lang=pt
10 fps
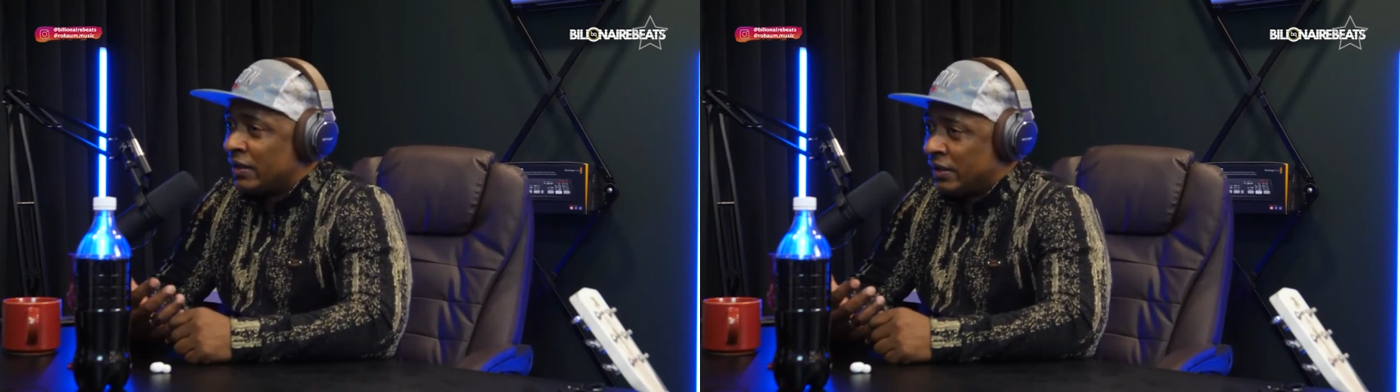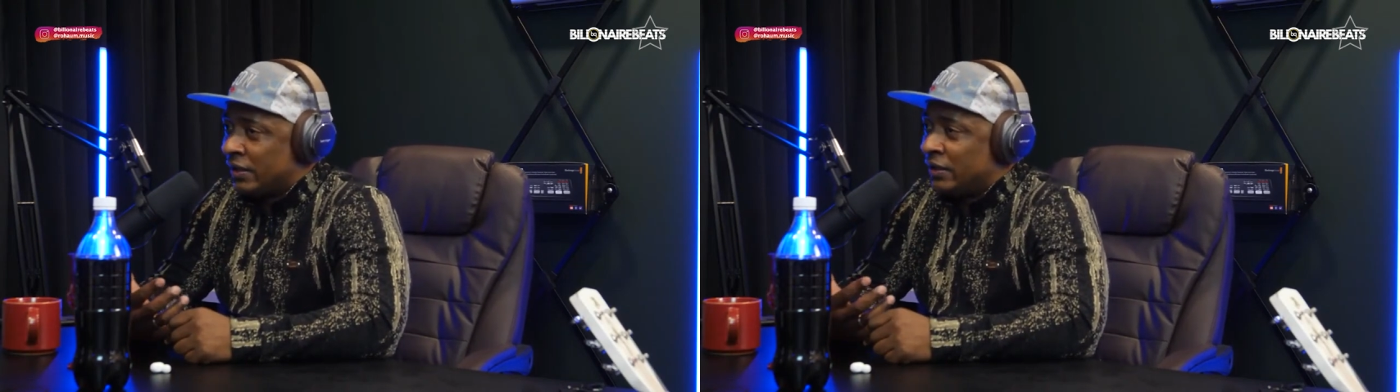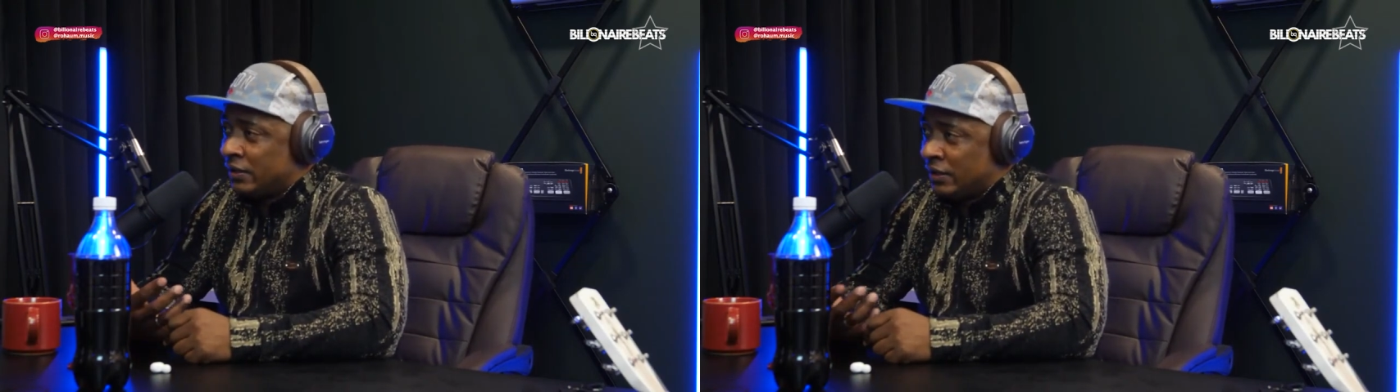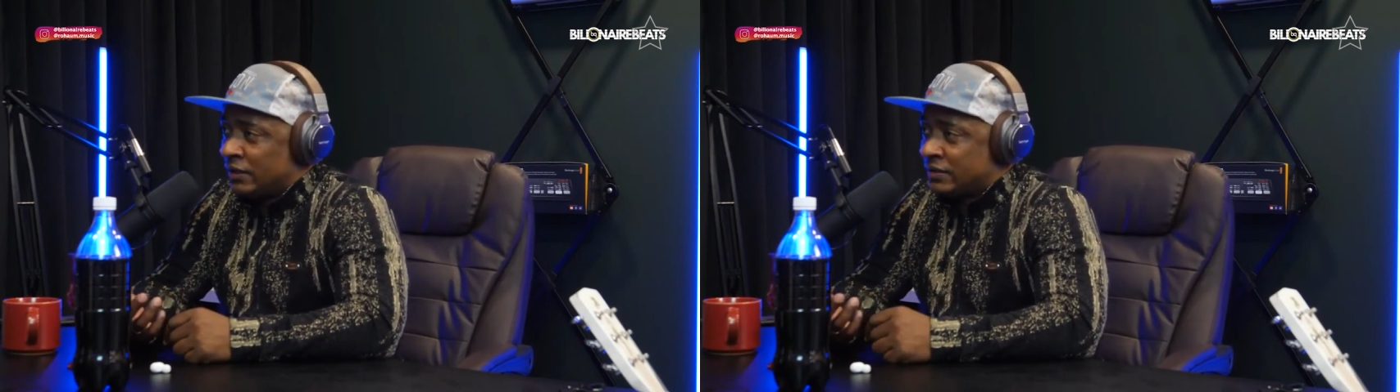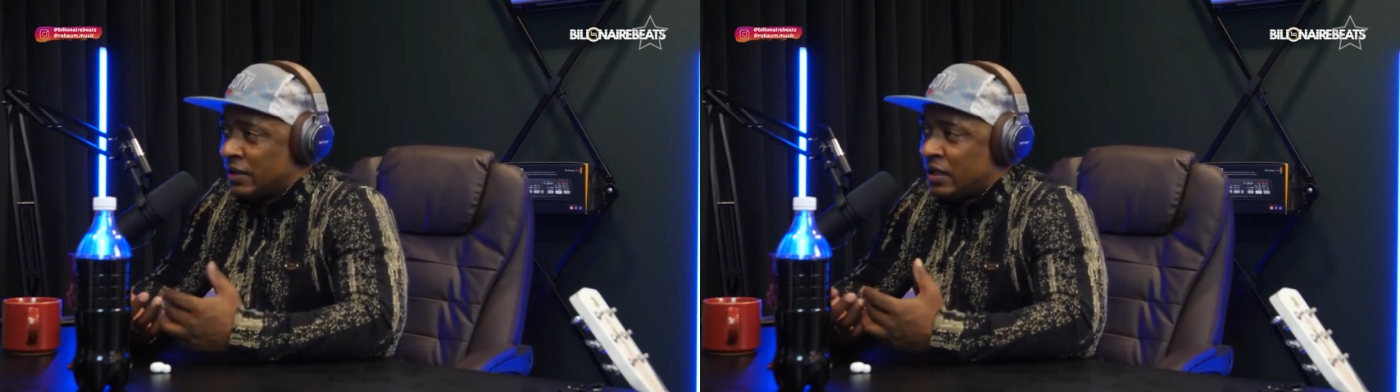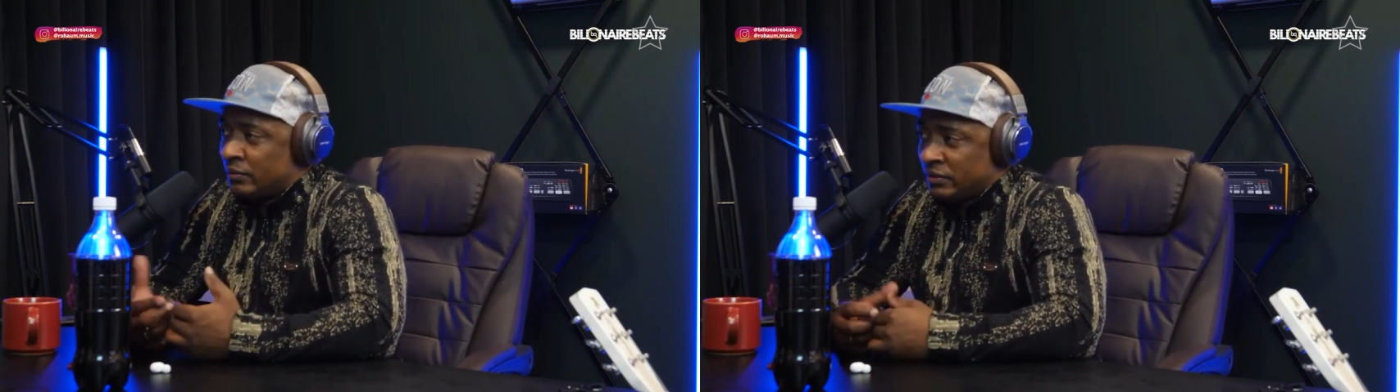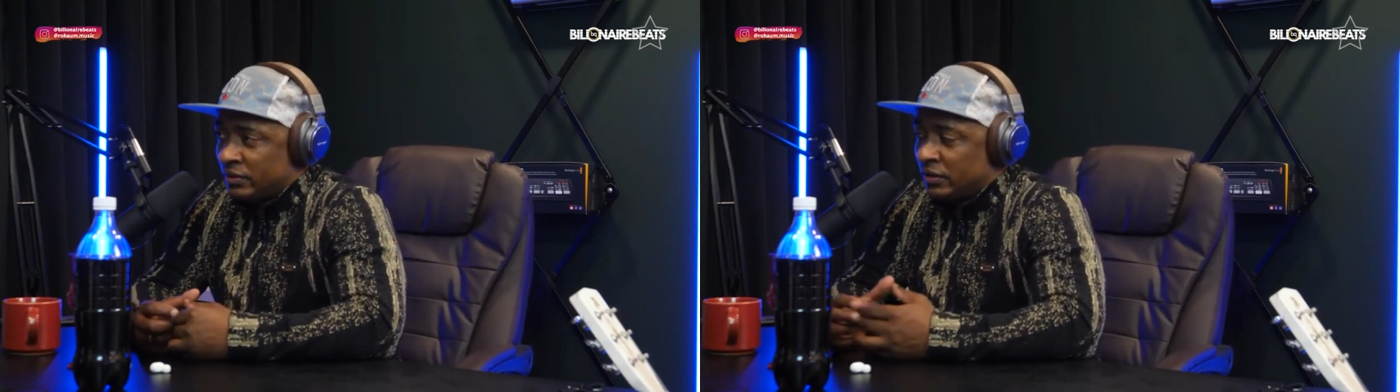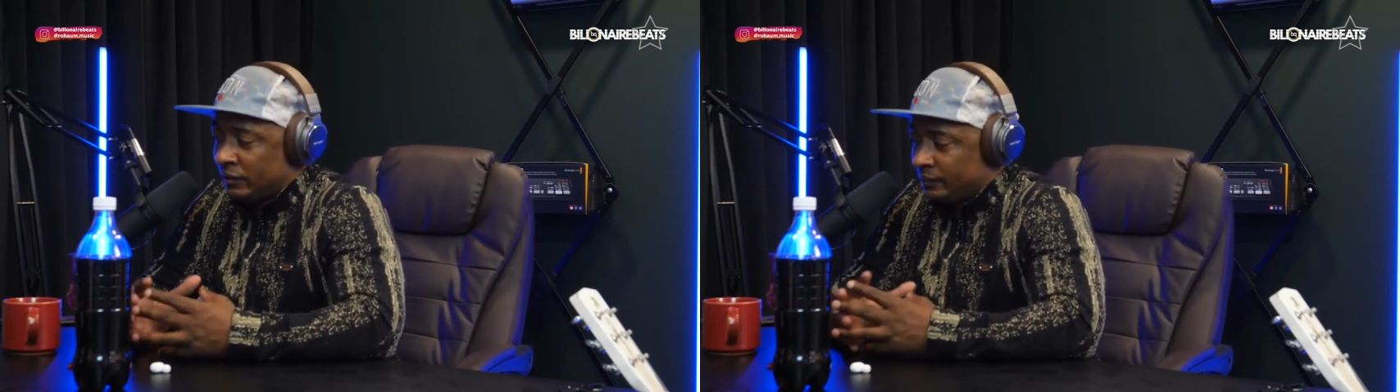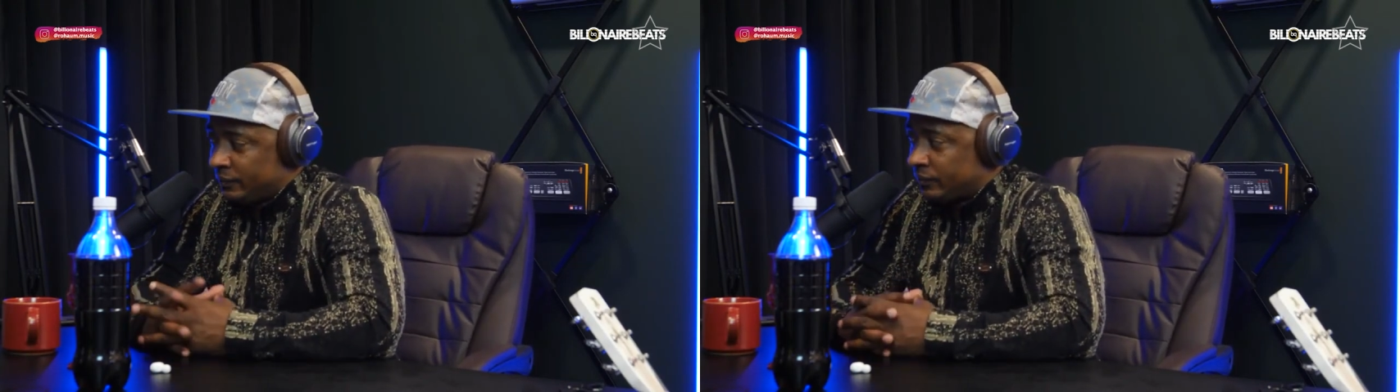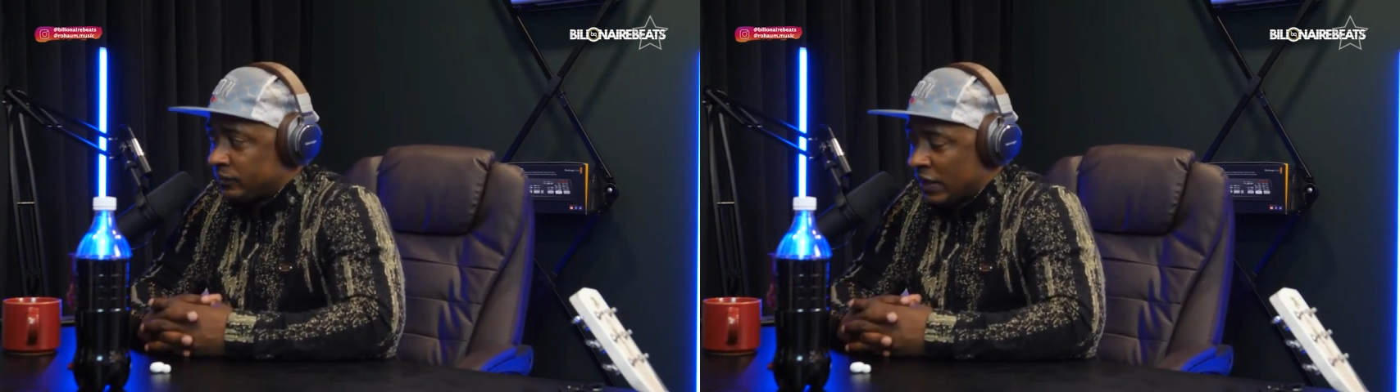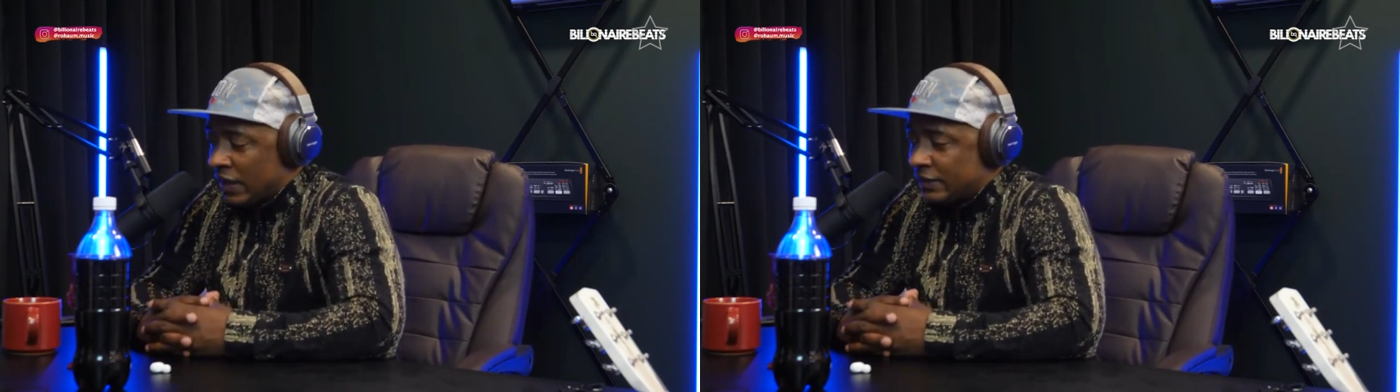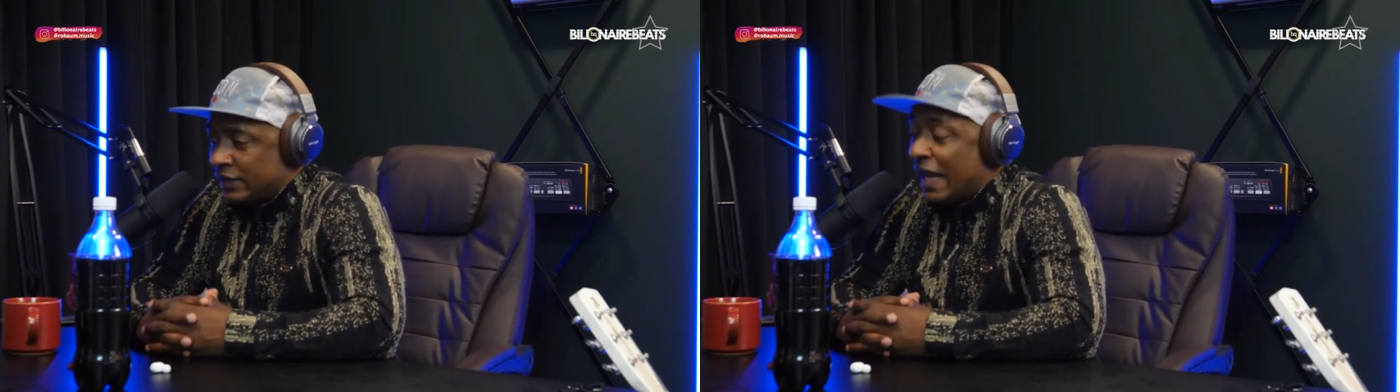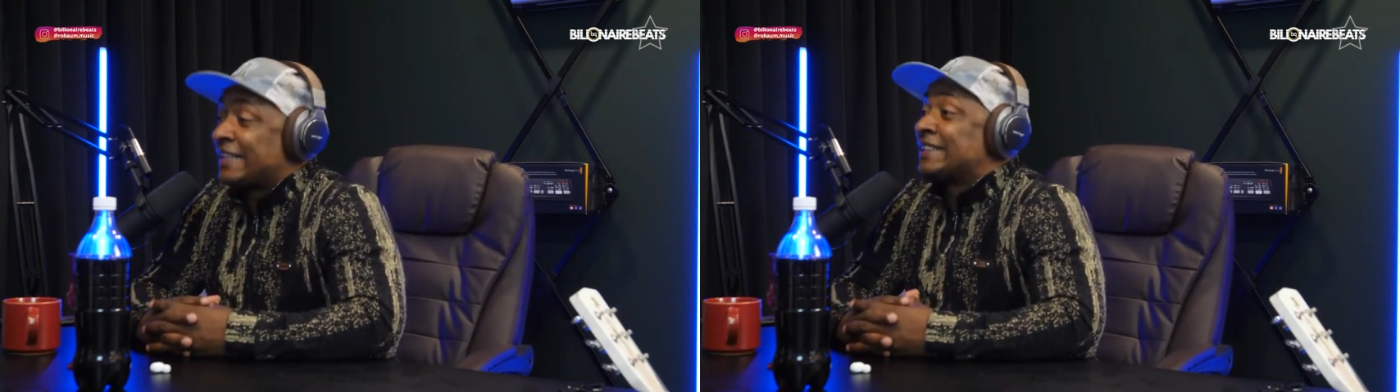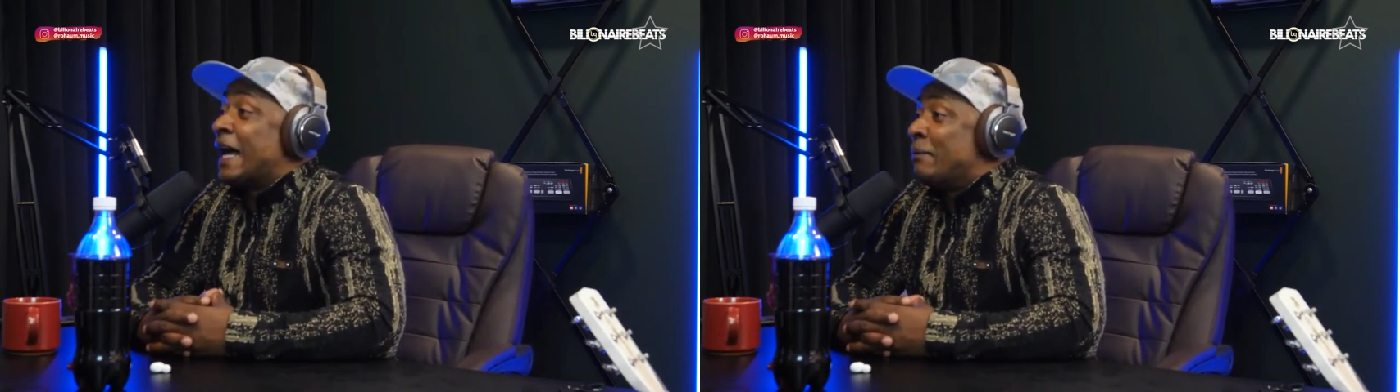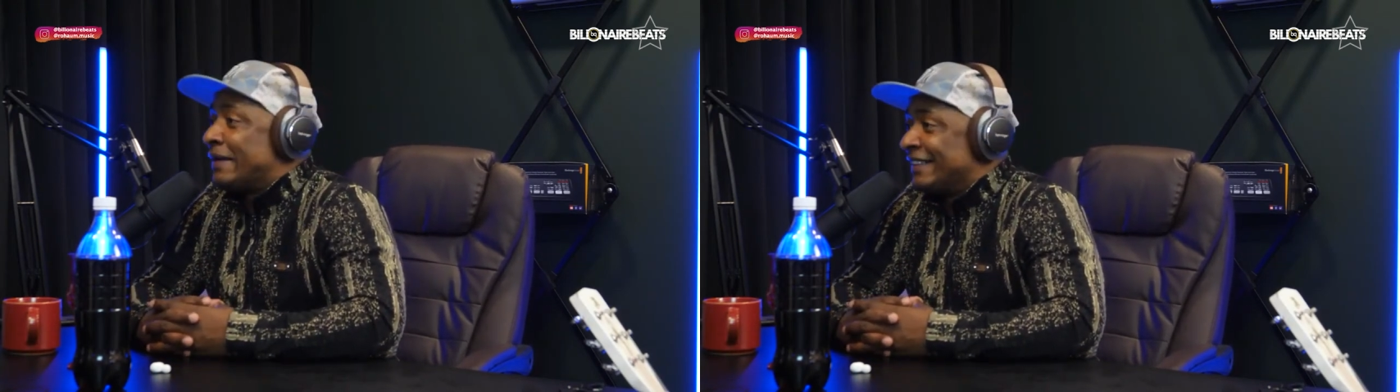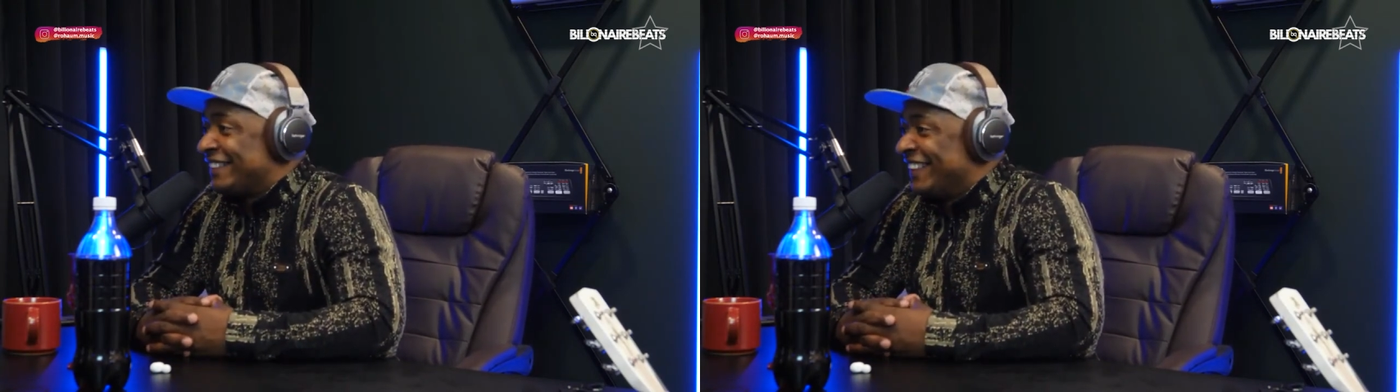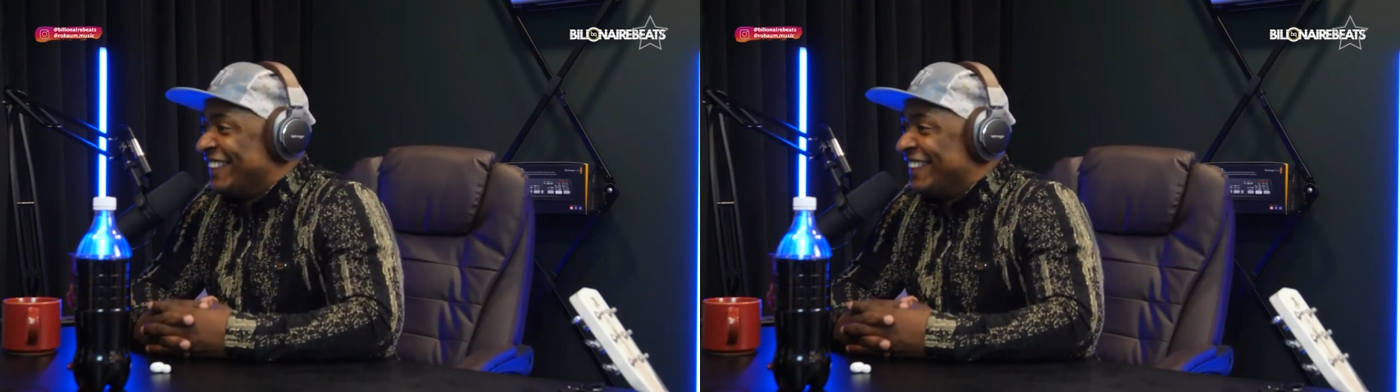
Sim, ela, sim, ela, ela, sabe. Ela né? sabe né? cantar. Ela, ela okay. sabe cantar.